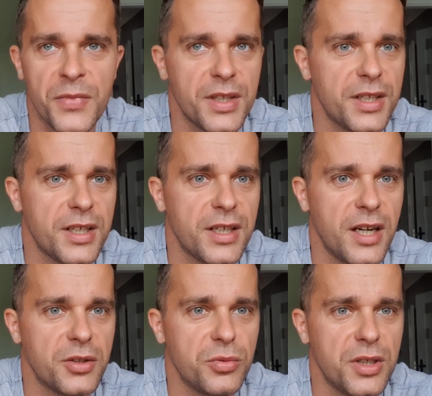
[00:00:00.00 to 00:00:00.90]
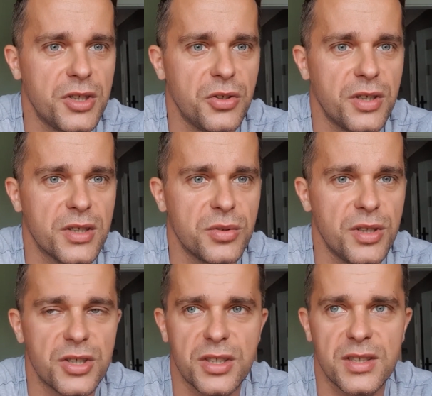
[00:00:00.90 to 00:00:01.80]
E, a tutaj się
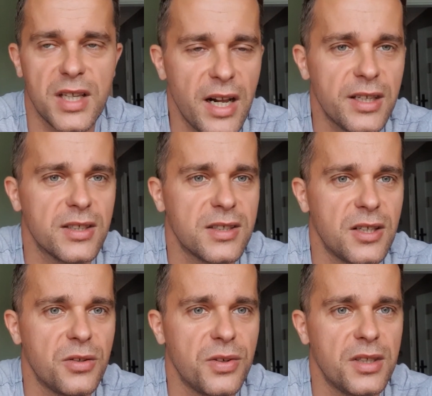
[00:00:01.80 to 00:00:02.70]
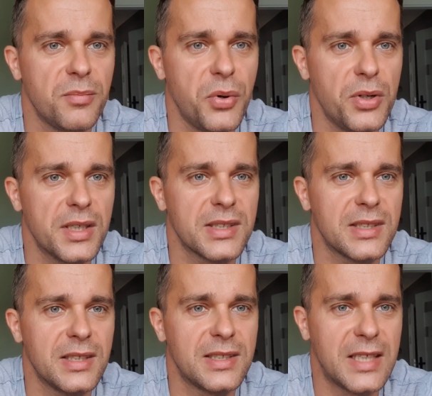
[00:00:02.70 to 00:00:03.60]
okazuje, że zdalnie sterowany
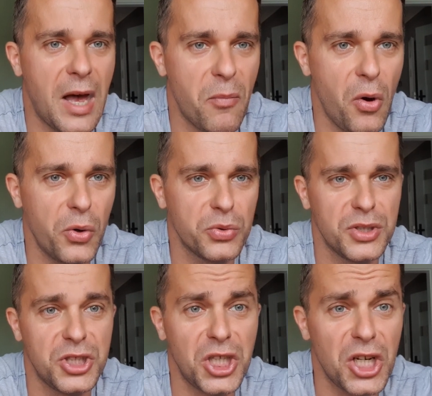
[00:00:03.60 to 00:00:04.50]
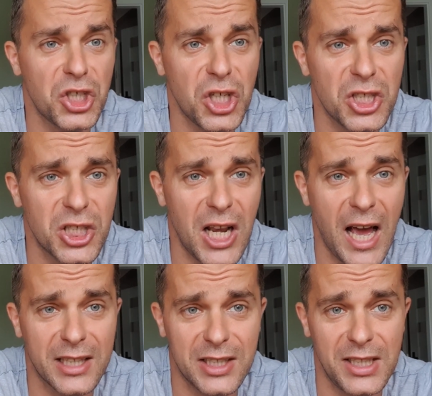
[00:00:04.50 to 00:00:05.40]
pojazd, samochód 10
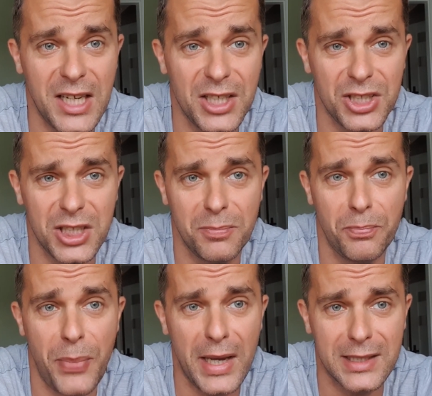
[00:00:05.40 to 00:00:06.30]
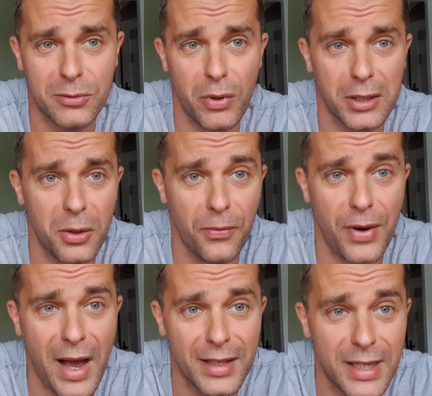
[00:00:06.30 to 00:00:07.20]
lat jeździ bez
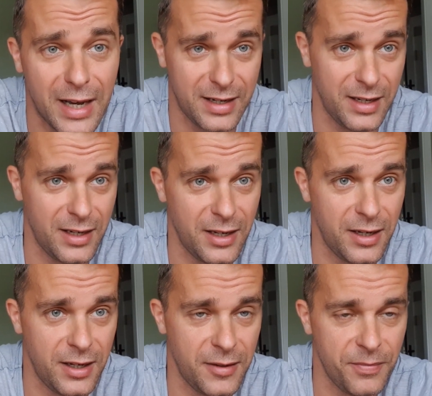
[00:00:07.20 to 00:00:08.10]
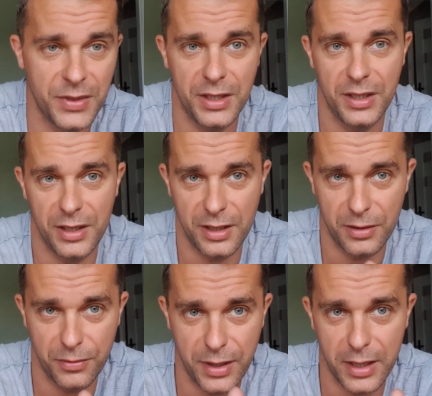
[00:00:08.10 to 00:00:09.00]
ładowania. I, i
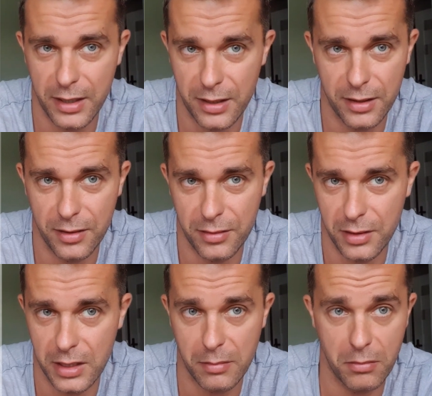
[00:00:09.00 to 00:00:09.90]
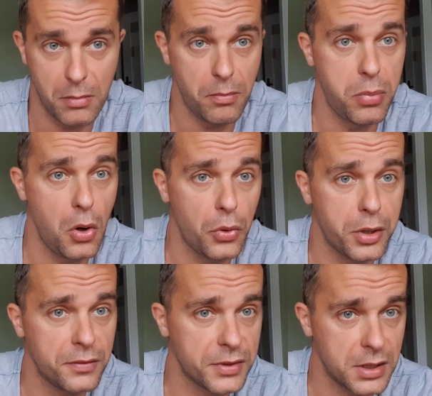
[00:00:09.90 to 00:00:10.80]
uwaga, oni tam
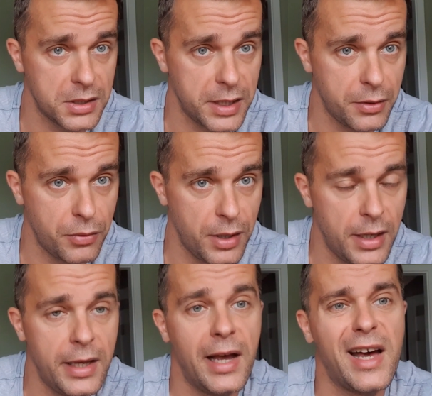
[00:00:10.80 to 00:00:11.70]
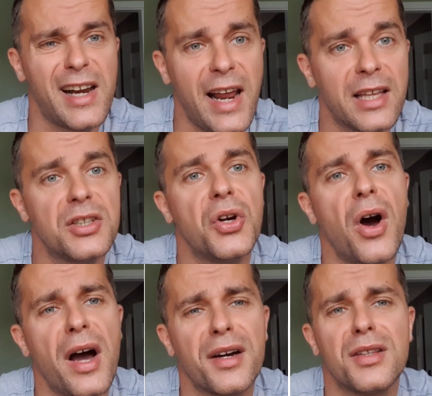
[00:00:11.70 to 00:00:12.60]
pluton wsadzają.
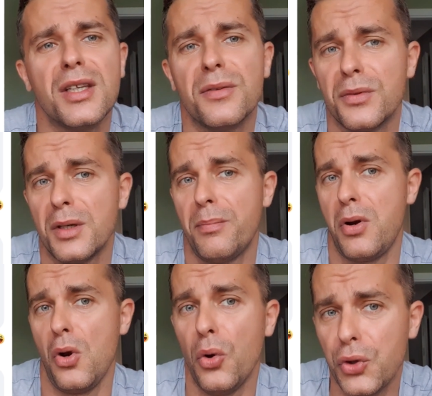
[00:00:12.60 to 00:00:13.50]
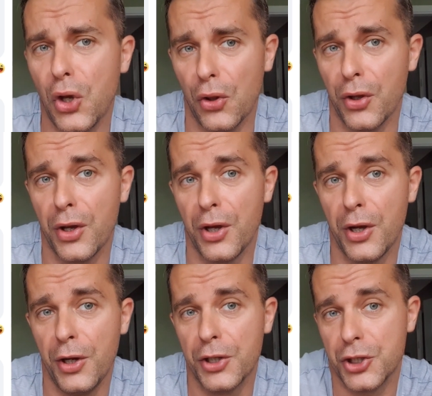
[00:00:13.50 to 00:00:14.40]
Radioaktywny pluton.
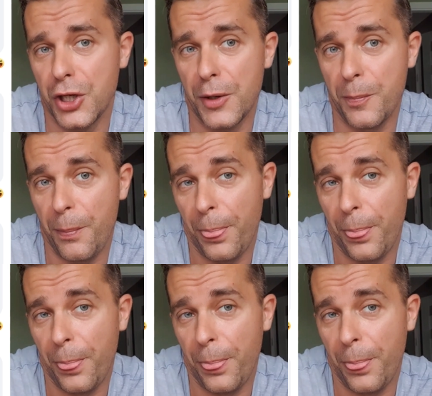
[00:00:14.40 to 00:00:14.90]
Czyli